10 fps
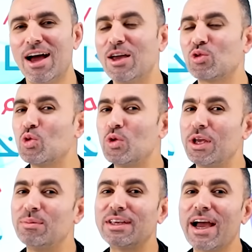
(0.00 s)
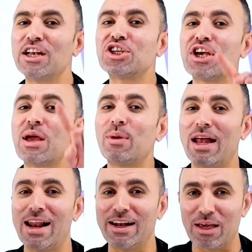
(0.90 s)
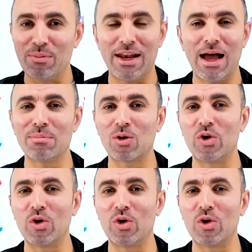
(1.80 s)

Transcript: هيكون امتحان شامل على الكيمياء العامه